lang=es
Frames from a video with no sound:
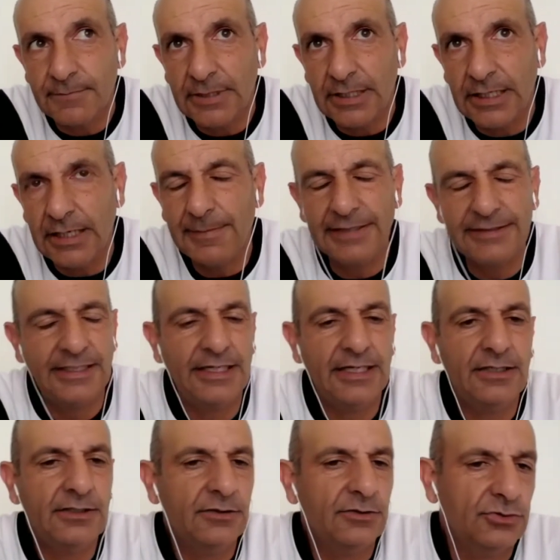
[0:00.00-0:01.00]
el
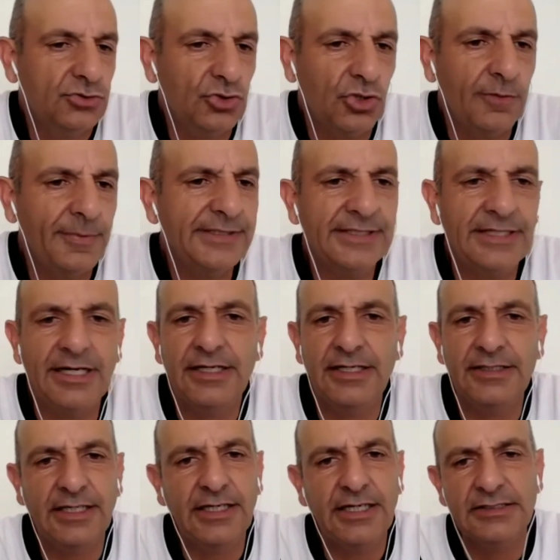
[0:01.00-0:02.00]
material, todo material que
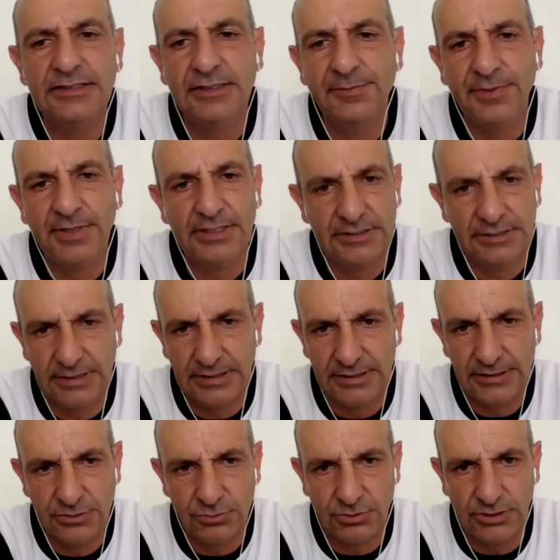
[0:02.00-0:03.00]
tengas siempre es,
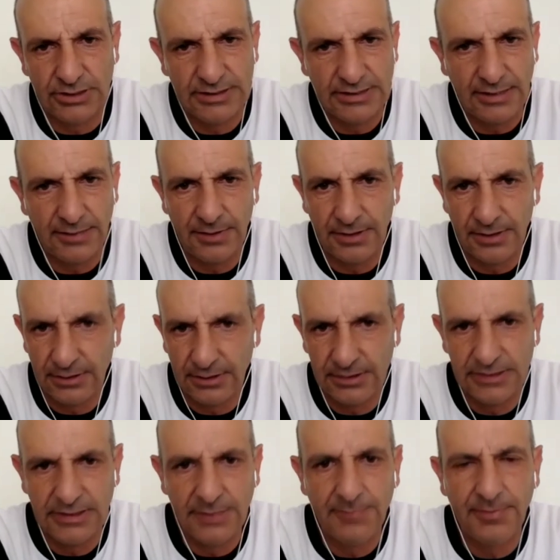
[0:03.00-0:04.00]
es utilizable y
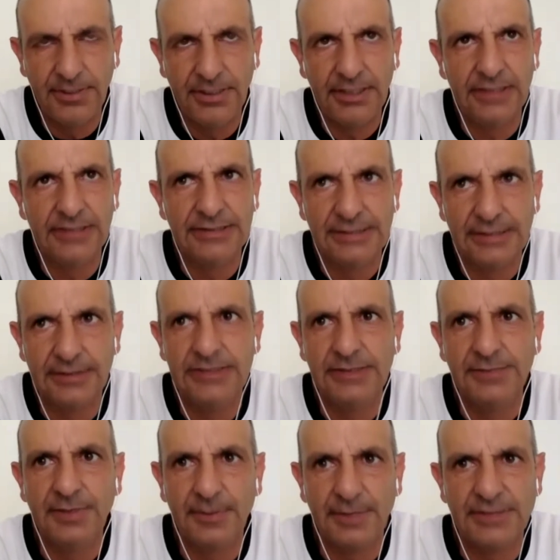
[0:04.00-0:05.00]
siempre,
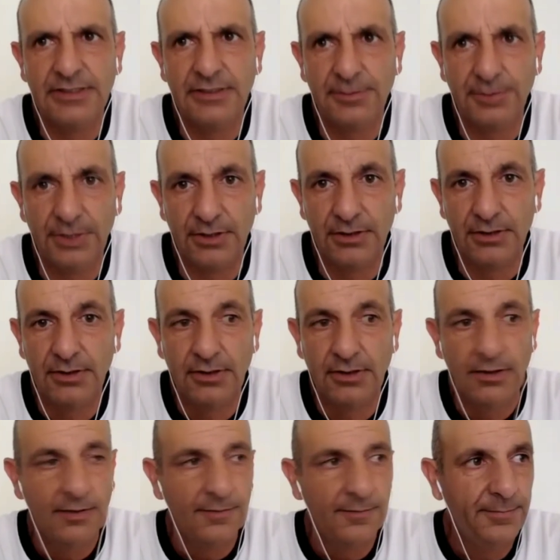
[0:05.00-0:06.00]
siempre va a servir.
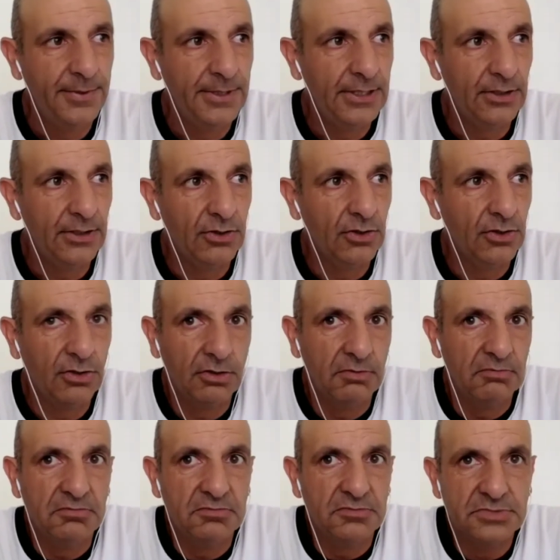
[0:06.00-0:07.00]

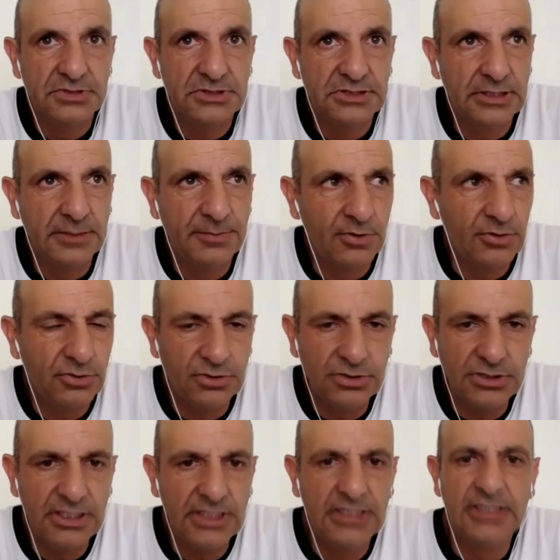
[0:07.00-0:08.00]
Pero si de pronto
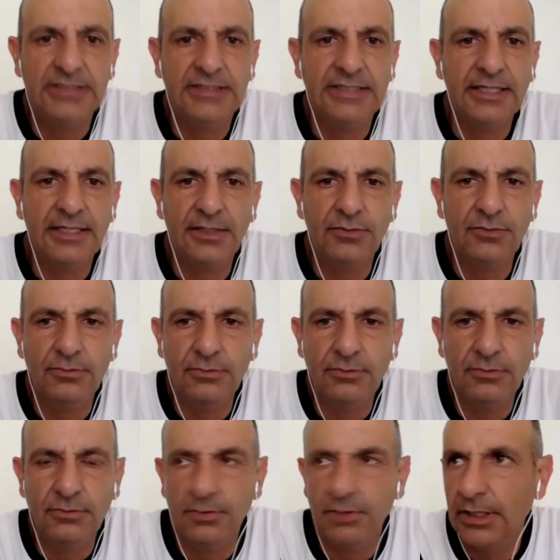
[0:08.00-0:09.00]
tienes que estar en
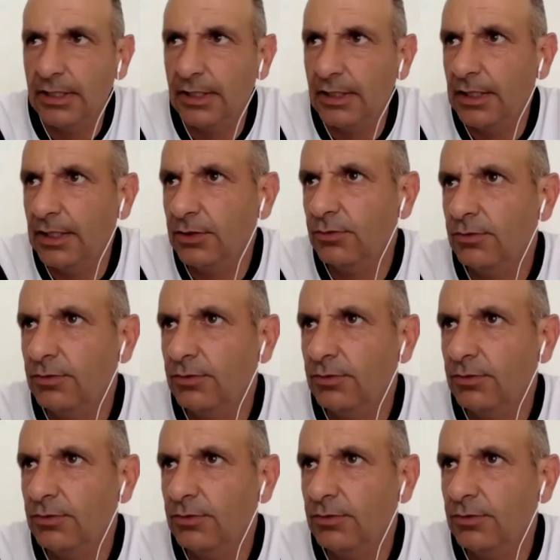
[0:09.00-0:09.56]
un, en